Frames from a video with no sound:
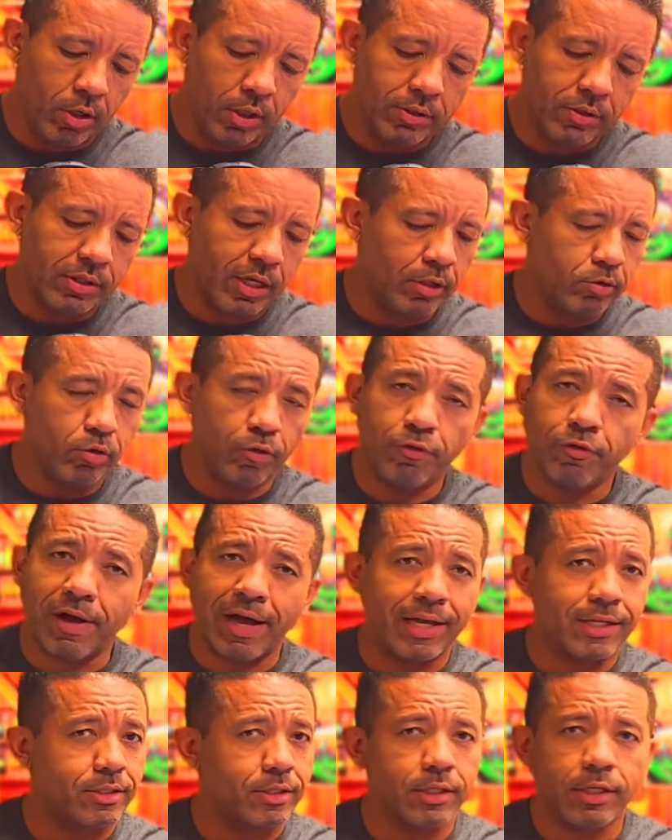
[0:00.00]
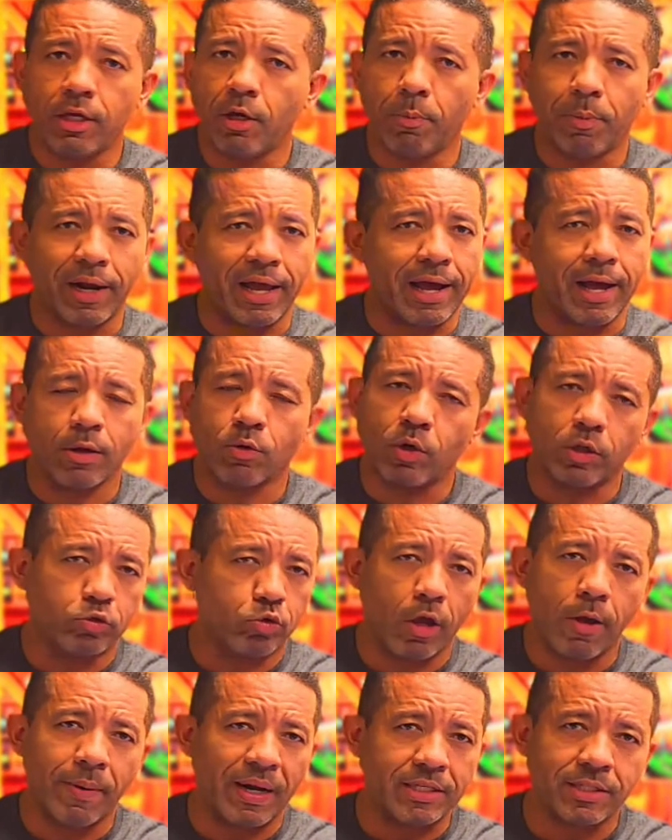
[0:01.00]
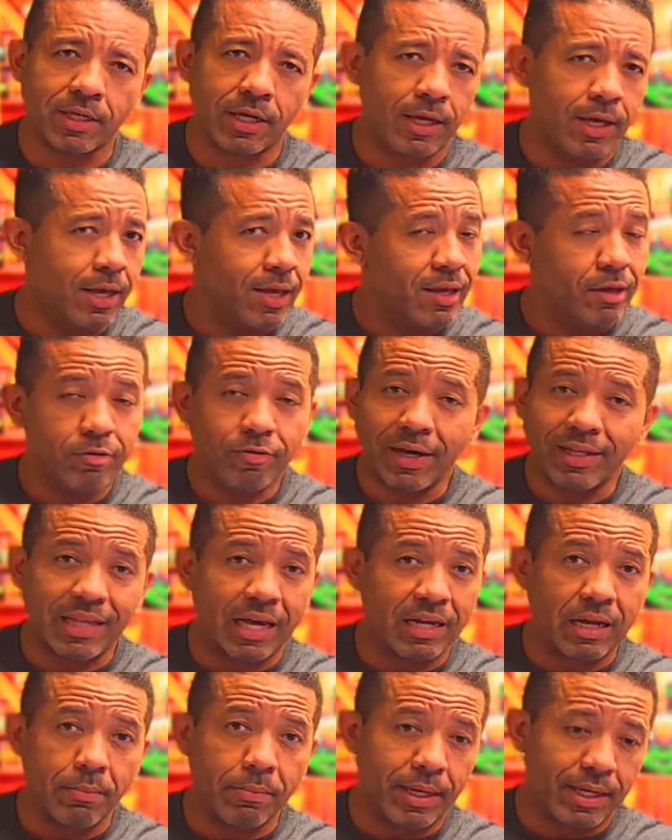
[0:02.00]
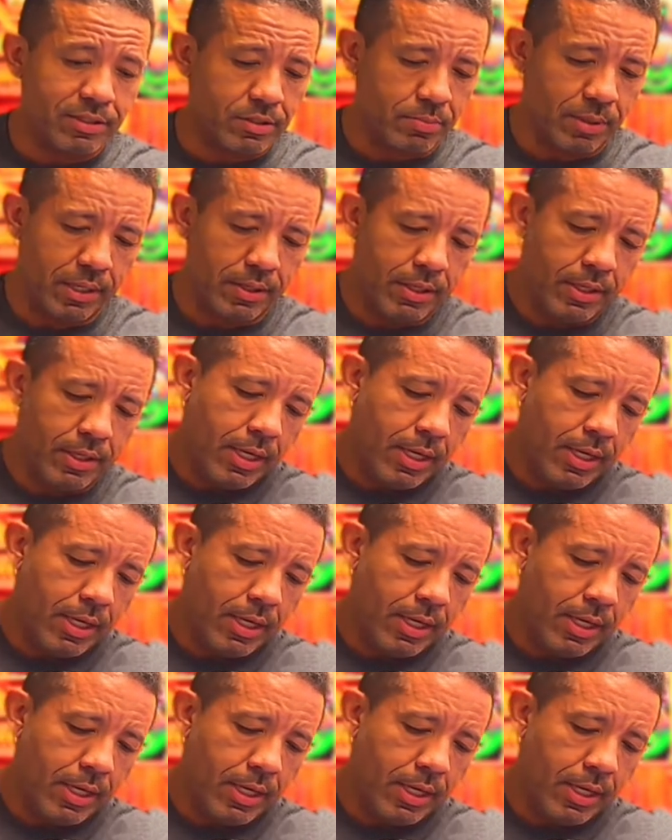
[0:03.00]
tanto faz ir para A quanto ir para C, vai dar na mesma.